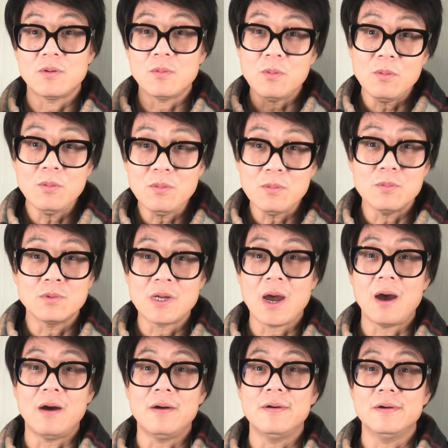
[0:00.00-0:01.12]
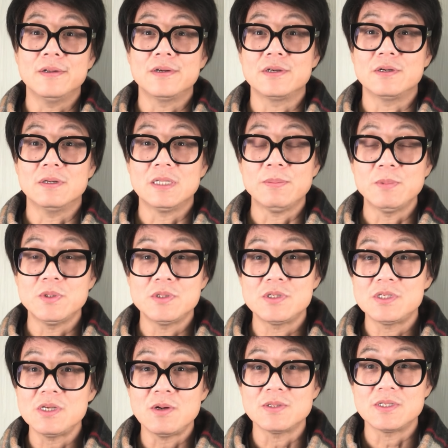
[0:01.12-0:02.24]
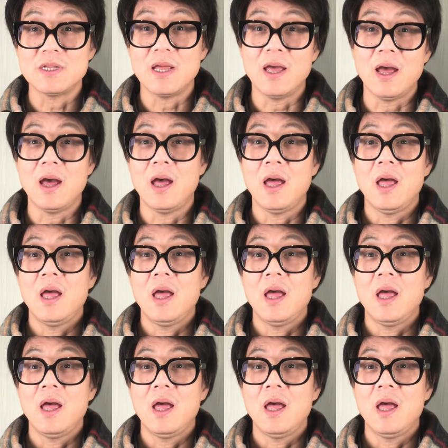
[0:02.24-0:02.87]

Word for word: 公共场合的时候，他们笑起来啊，